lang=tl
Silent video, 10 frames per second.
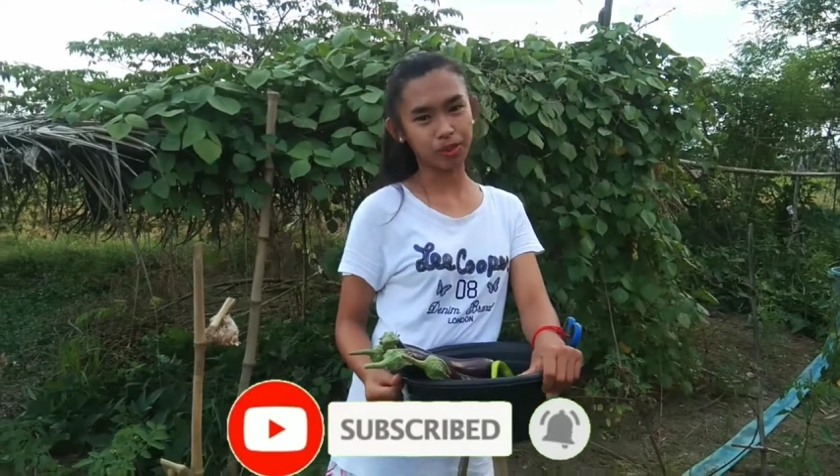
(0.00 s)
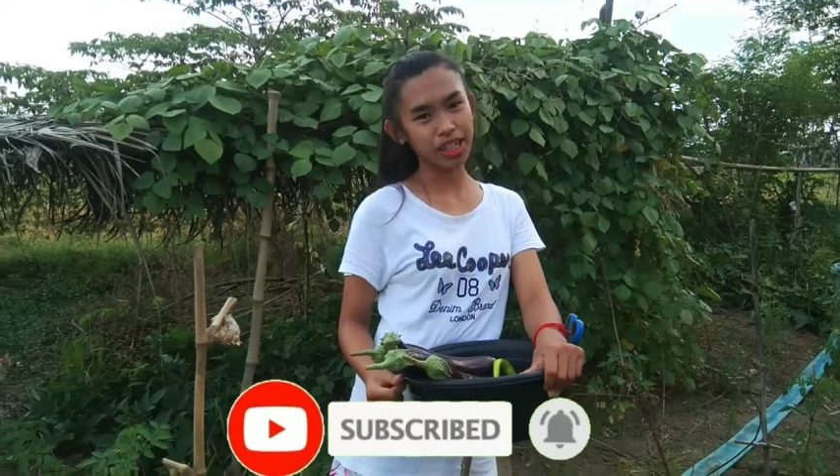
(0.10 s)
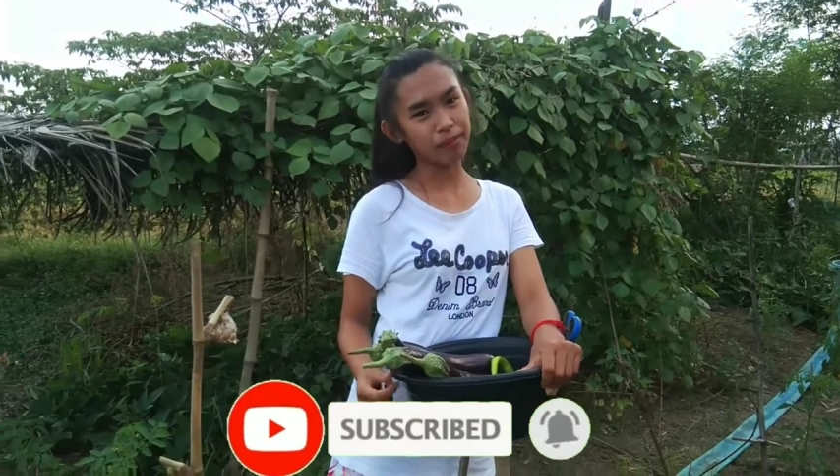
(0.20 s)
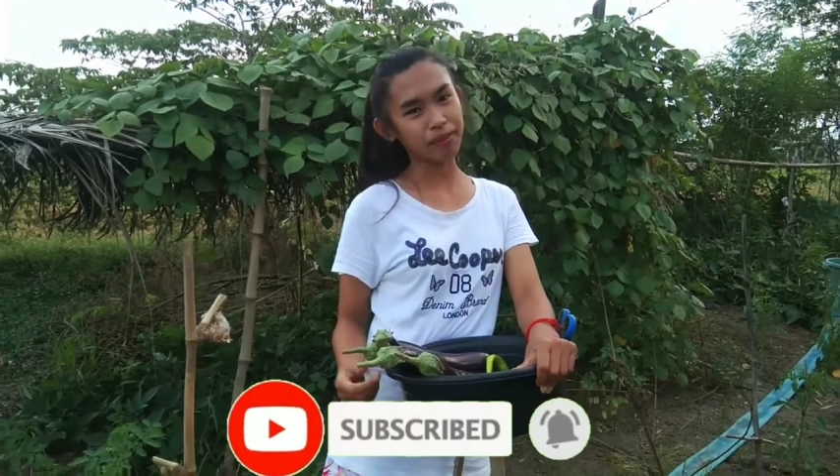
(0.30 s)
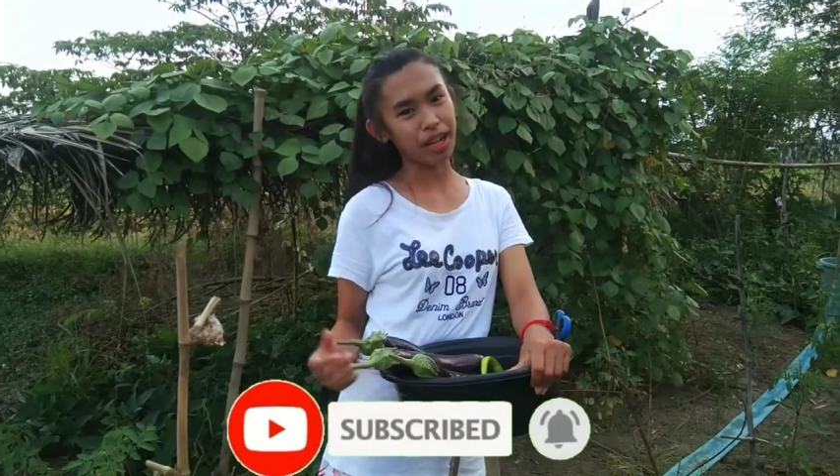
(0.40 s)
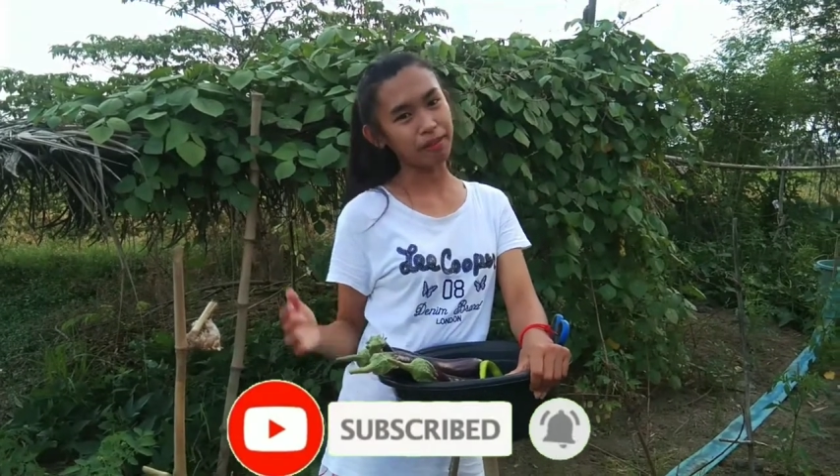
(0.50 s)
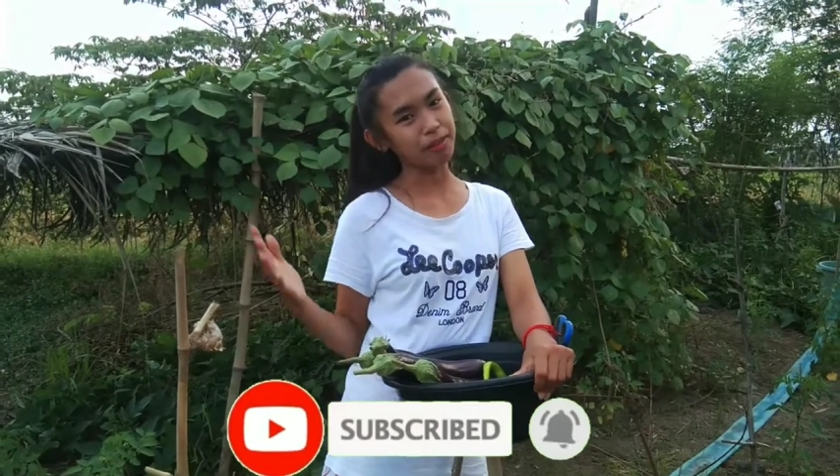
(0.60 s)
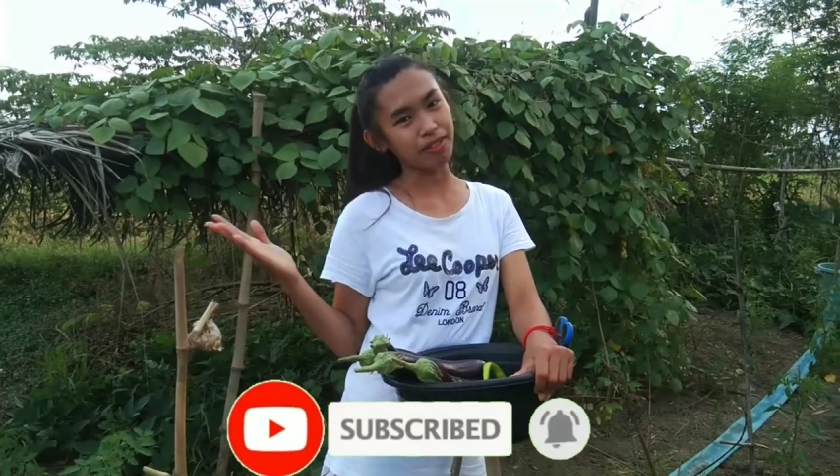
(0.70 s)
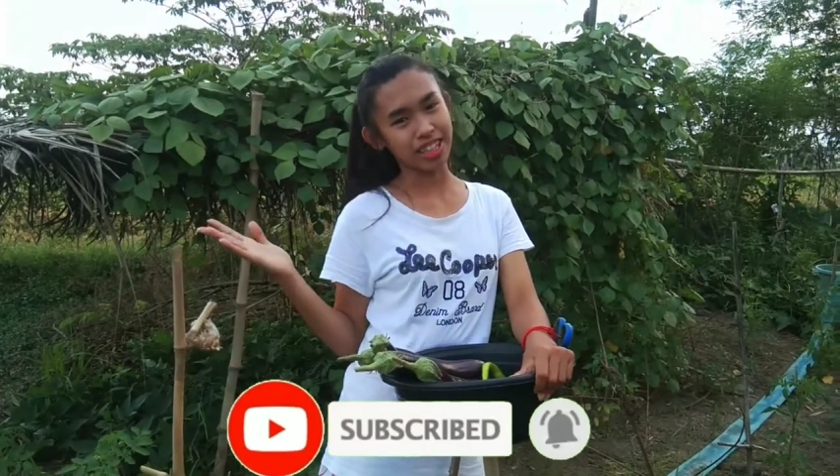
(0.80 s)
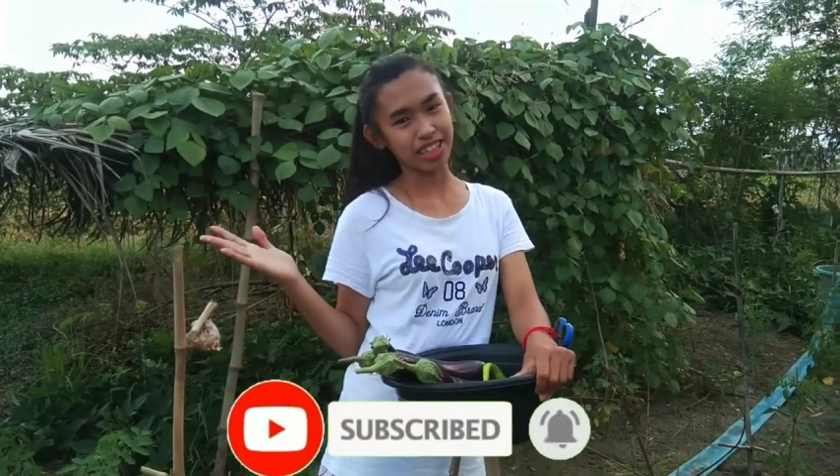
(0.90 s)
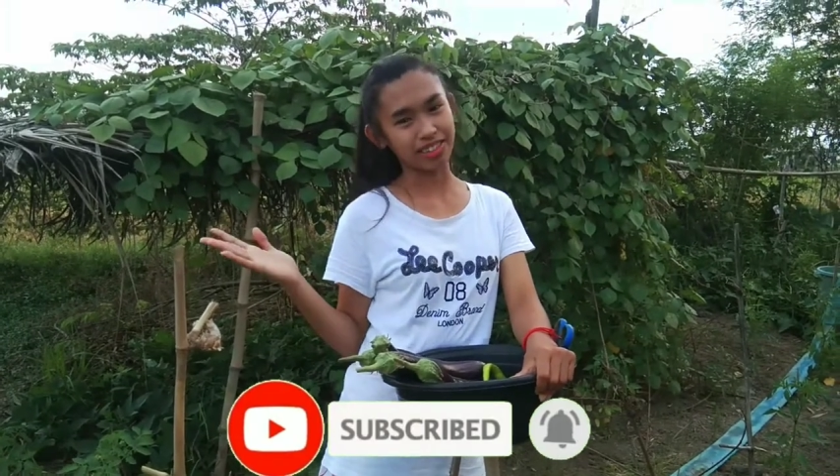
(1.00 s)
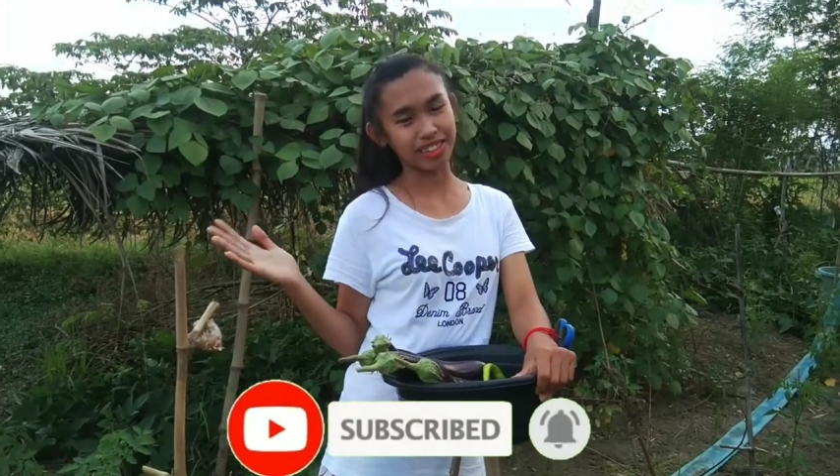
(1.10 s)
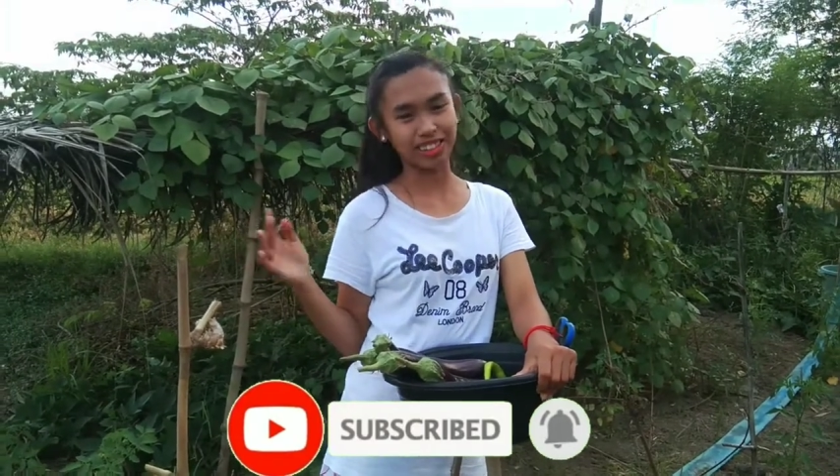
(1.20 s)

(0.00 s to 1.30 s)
more upcoming videos.